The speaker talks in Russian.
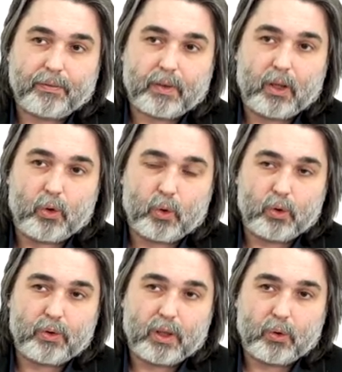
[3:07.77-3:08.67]

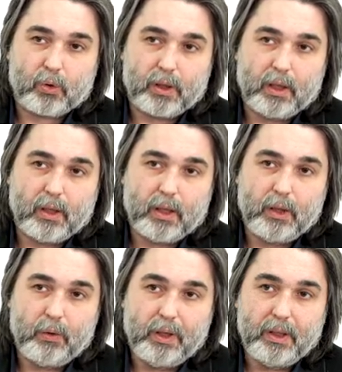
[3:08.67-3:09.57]
аккордов, которые я
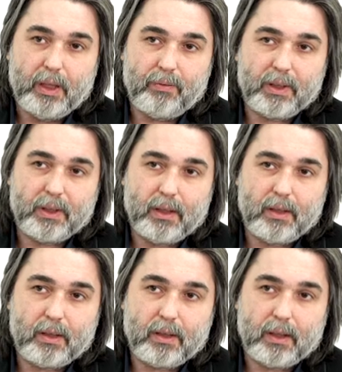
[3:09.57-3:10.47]
играю, и не
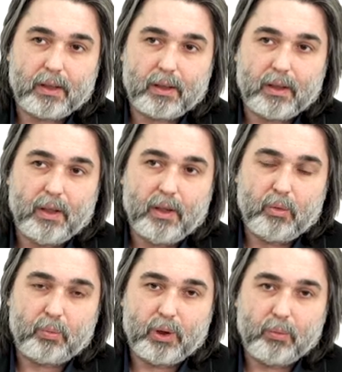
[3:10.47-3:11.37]
обязательно даже
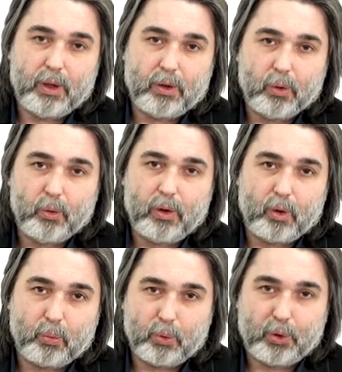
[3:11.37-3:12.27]
понимать
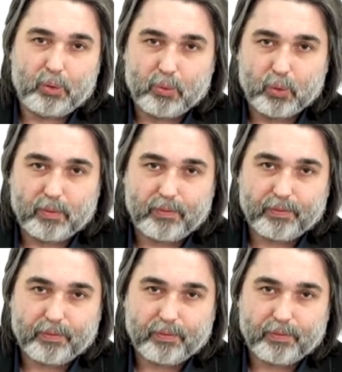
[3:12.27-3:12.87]
логику, почему,